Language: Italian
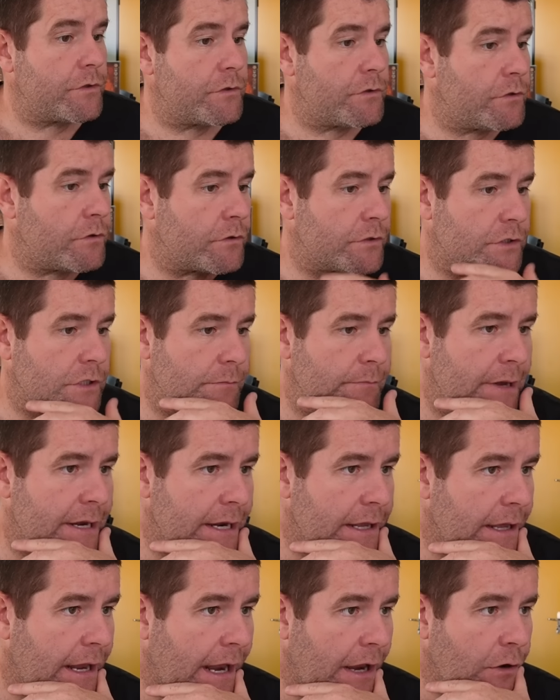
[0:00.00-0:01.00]
Non so
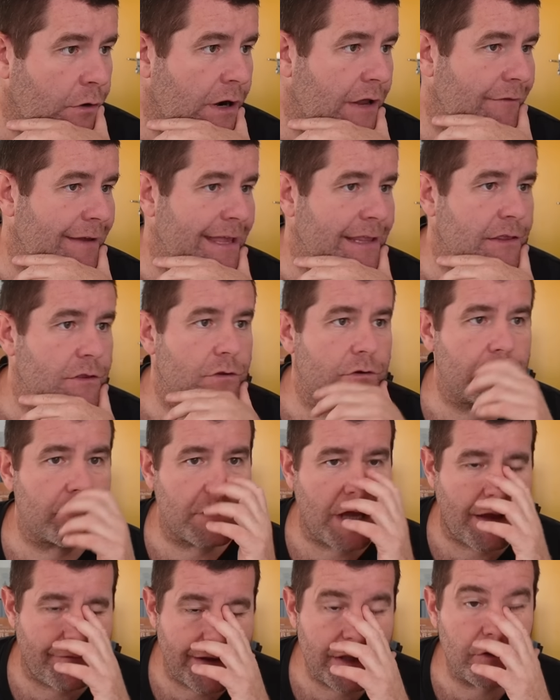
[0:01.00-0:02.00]
bene, ah, non
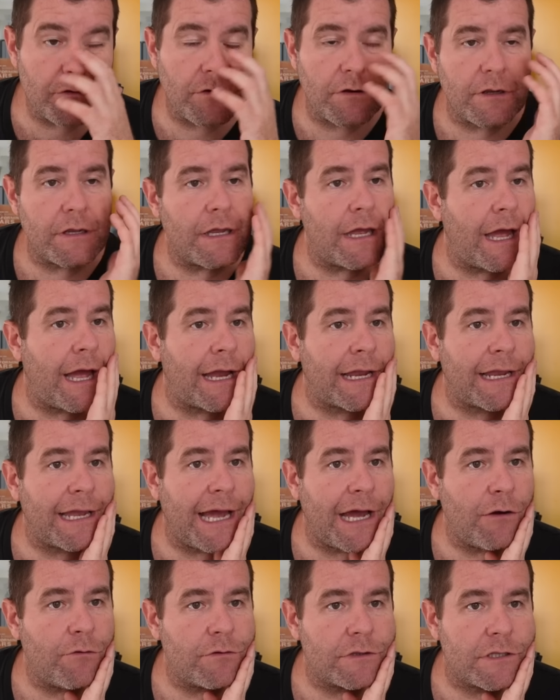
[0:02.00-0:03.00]
avendo, avendo
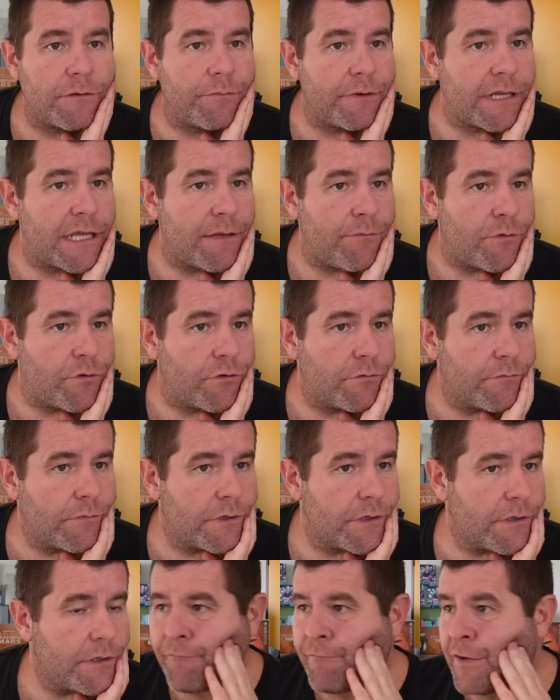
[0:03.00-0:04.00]
account
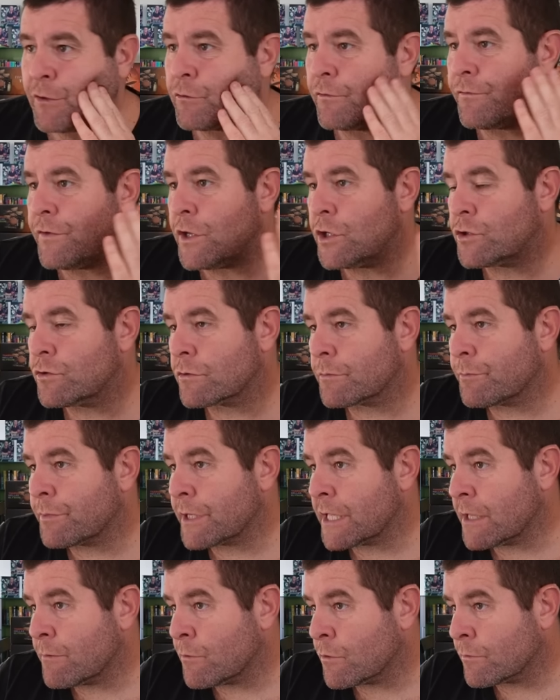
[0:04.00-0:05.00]
premium, vedo feature
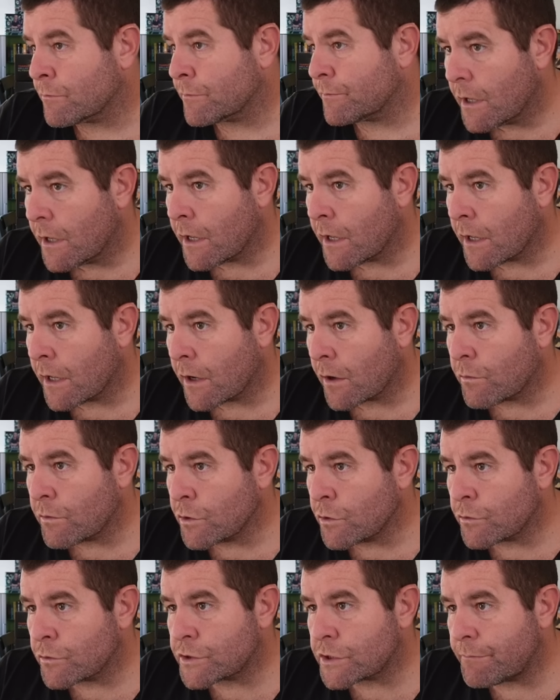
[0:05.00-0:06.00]
premium, uh,
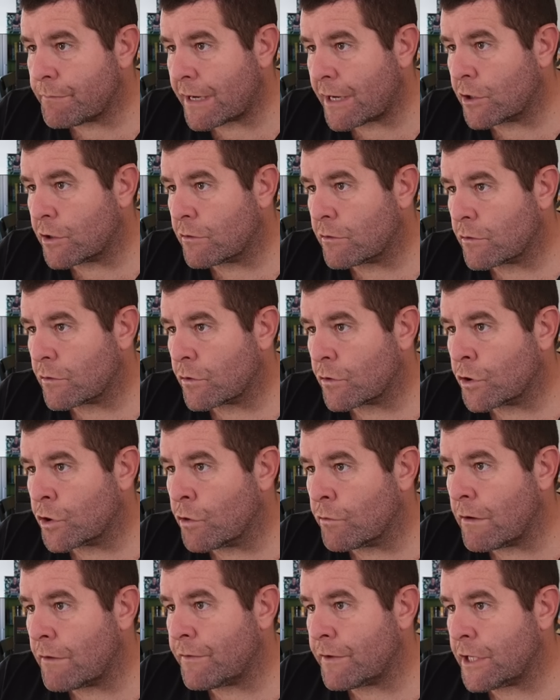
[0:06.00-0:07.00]
quindi non so bene
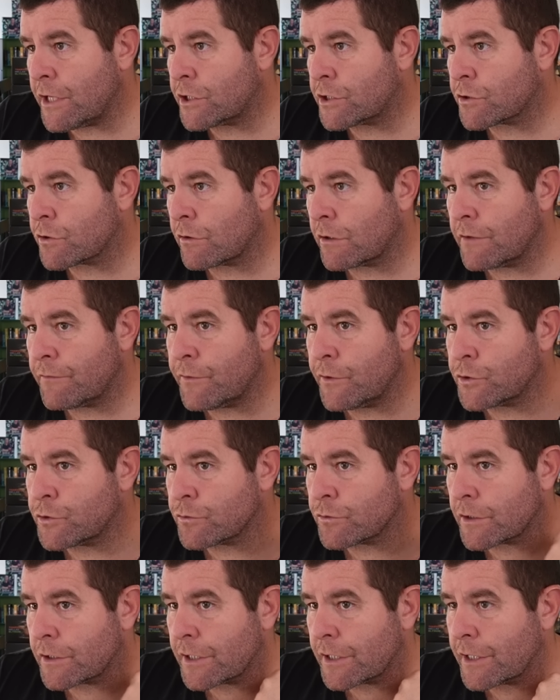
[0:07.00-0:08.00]
dove finiscono le
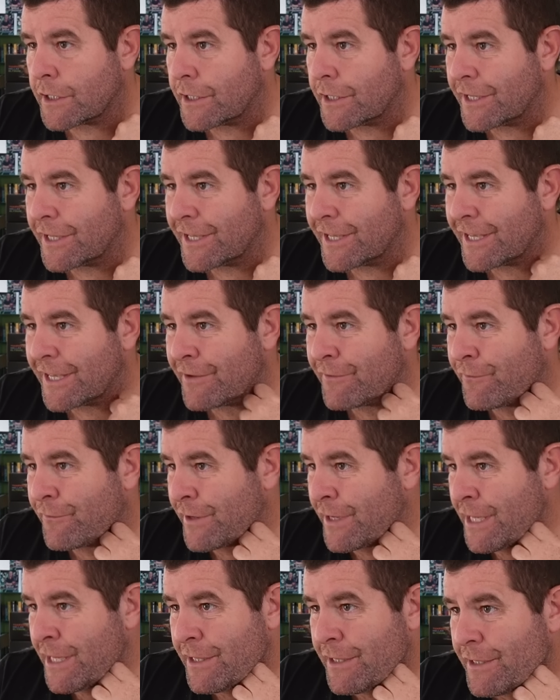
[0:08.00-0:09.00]
feature uh,
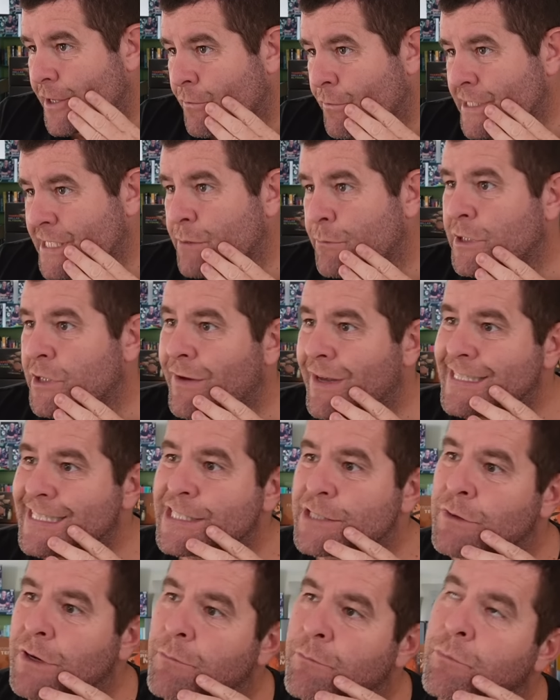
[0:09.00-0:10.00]
free. Questa poteva
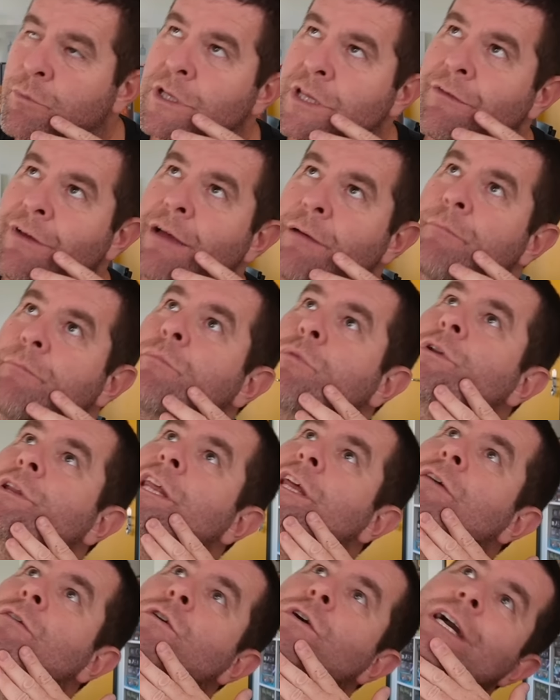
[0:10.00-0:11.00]
essere una, poteva,
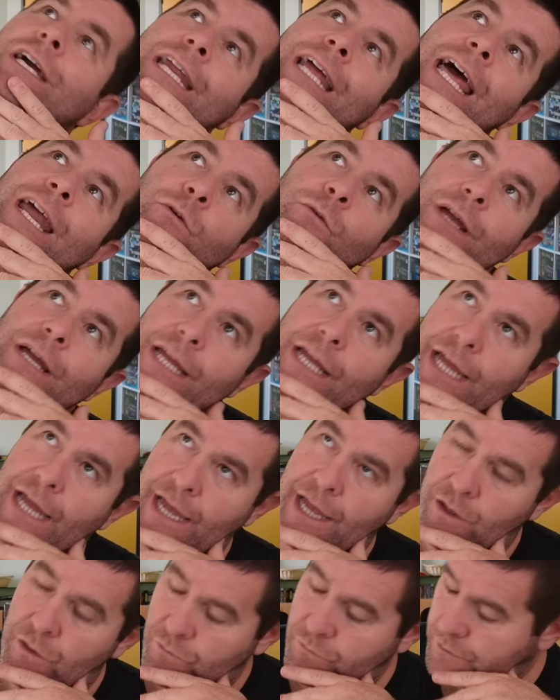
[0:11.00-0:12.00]
potevo creare un
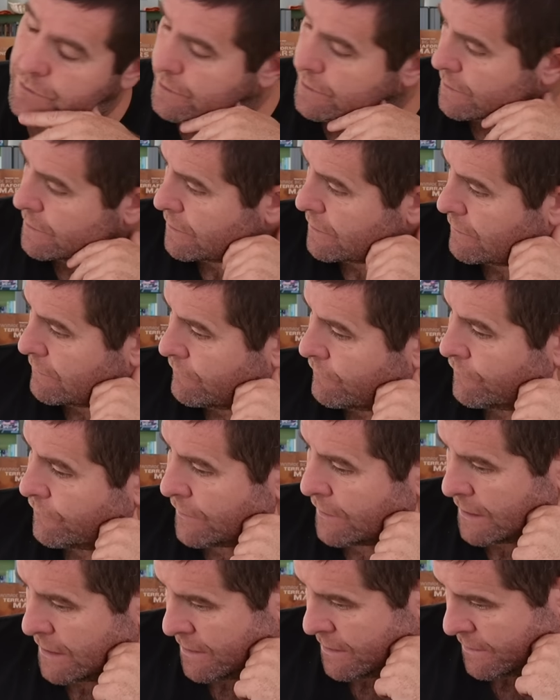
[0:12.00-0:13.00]
account
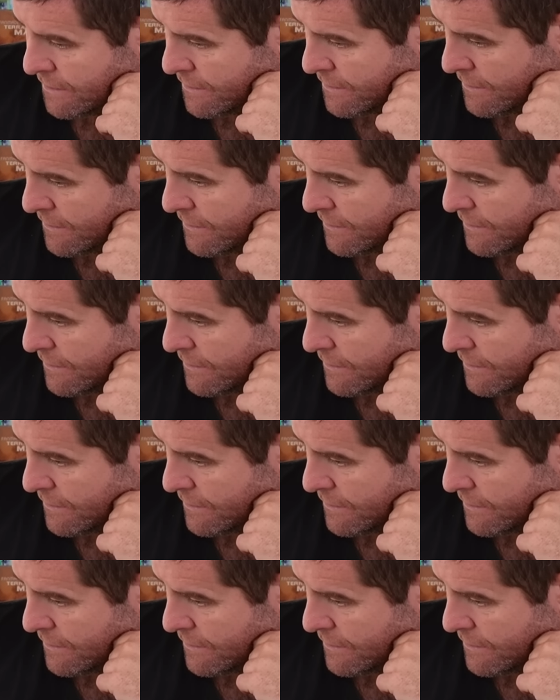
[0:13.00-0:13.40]
free,